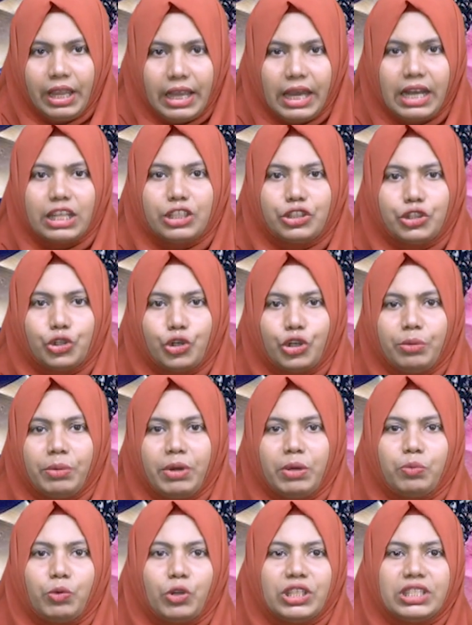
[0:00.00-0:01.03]
গ্যালান
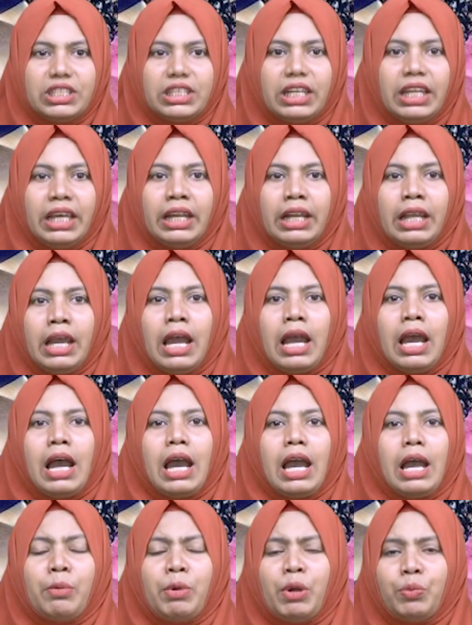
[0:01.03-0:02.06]
শনিবার বলেছিলেন
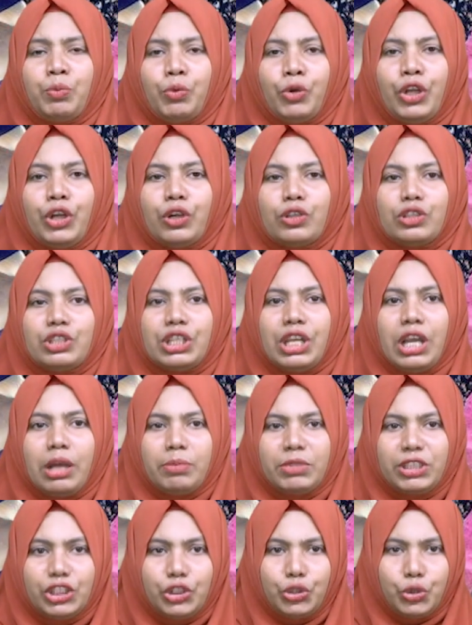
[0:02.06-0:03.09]
আমার মনে হচ্ছে
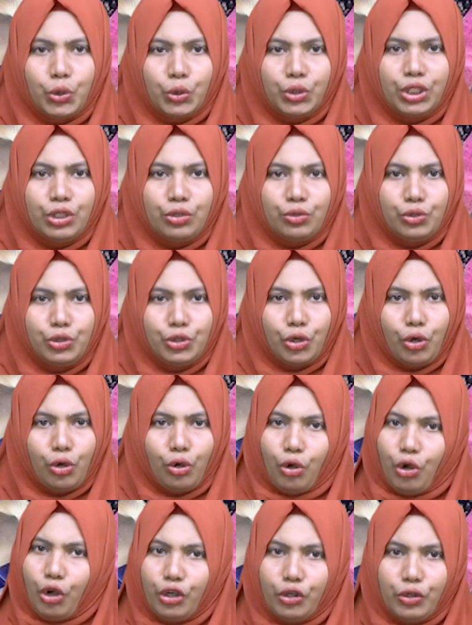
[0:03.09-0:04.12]
আমাদের শক্তির উৎস
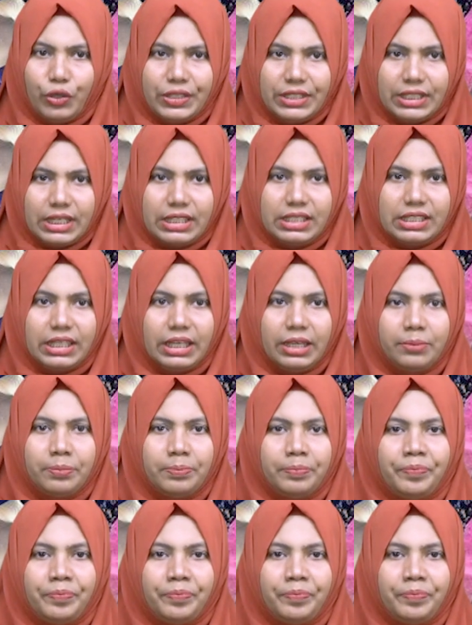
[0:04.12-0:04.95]
ক্ষয় হয়ে যাচ্ছে